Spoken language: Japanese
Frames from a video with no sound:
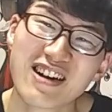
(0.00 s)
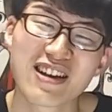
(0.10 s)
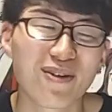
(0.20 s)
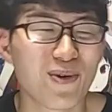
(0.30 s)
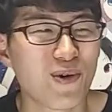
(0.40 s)

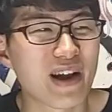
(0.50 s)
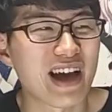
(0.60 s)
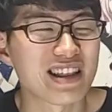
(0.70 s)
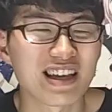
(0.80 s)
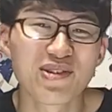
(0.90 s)
結構
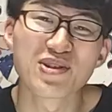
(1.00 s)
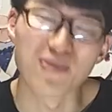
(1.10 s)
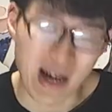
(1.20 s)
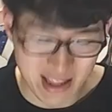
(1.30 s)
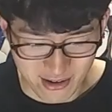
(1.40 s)
ホラー的要素
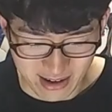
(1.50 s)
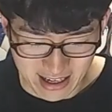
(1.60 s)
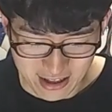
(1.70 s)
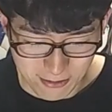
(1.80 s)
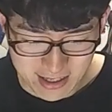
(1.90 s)
もあったのか
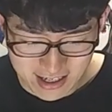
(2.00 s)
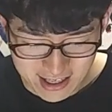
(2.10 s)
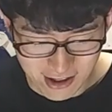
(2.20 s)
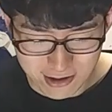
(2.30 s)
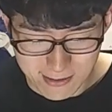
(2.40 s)
なとめちゃく
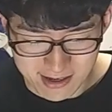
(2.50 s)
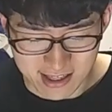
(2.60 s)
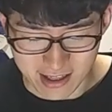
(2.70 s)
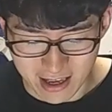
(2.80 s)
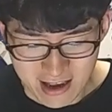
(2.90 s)
ちゃ楽しみまし
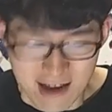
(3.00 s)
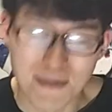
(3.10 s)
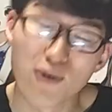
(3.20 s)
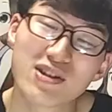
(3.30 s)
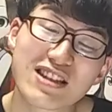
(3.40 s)
たね。
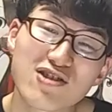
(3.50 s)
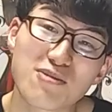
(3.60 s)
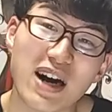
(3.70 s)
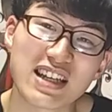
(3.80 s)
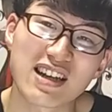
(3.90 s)
まあ、交通要素
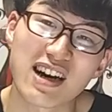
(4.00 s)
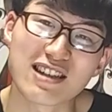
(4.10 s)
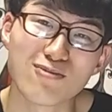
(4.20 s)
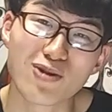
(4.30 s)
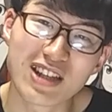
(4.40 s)
も相変わら
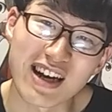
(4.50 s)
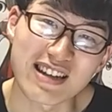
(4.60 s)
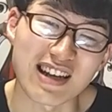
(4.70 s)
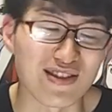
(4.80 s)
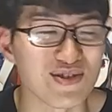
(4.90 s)
ず盛りだく
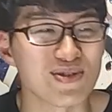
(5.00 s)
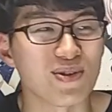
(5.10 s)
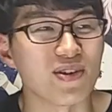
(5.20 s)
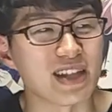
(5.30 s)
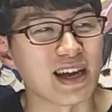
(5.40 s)
さんというと
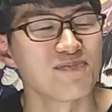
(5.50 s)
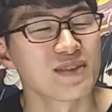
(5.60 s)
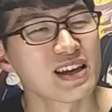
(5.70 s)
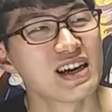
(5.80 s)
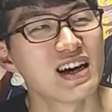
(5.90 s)
ころでね、
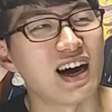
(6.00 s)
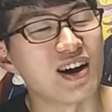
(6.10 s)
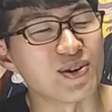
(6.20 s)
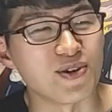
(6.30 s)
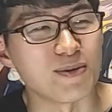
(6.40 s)

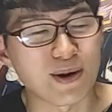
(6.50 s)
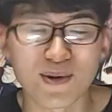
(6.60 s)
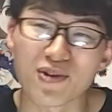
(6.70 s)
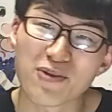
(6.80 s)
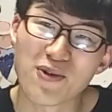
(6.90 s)
あの、
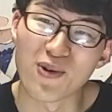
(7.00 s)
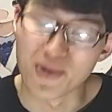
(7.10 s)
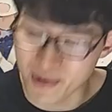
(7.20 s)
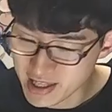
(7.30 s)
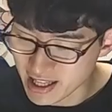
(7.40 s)
今後とも
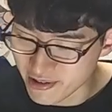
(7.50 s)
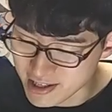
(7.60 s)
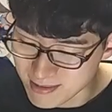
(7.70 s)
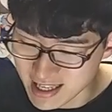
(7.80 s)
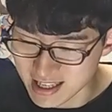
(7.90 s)
本当に楽
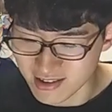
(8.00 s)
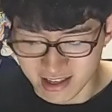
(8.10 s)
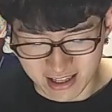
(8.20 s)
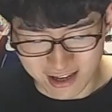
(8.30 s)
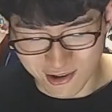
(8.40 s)
しみな作
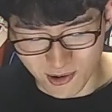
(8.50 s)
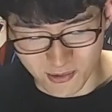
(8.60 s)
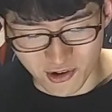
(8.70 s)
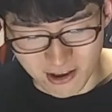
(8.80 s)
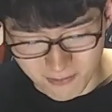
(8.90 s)
品だなと
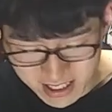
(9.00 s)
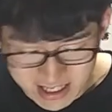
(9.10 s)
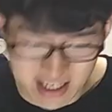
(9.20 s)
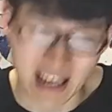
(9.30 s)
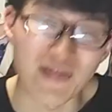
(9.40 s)
思いま
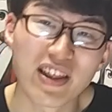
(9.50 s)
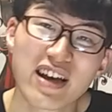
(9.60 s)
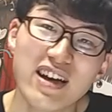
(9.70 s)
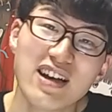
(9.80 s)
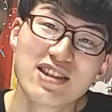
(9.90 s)
す。はい。
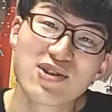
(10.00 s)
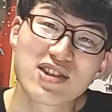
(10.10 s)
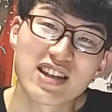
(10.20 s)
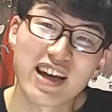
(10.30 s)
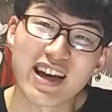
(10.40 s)
そ
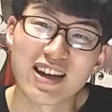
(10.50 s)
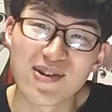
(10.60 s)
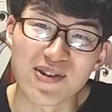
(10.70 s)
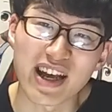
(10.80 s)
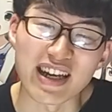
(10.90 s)
してい
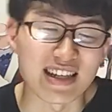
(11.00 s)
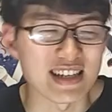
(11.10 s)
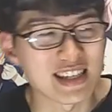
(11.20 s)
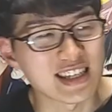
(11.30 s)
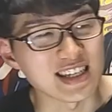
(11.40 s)
よいよ第
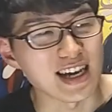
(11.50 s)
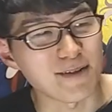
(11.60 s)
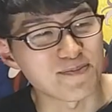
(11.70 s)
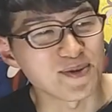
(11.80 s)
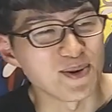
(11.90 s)
1位
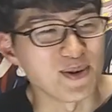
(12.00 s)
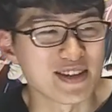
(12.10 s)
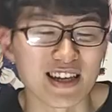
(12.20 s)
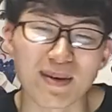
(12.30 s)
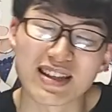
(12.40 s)
発表
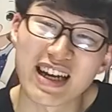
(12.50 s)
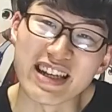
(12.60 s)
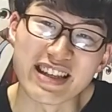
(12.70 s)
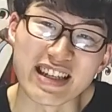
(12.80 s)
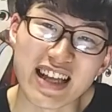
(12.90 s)
していきます
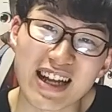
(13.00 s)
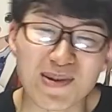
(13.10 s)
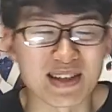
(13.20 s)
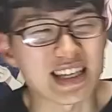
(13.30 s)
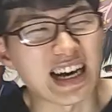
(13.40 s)
第1位なって
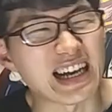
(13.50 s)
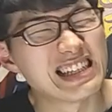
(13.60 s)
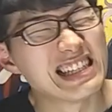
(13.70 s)
ますか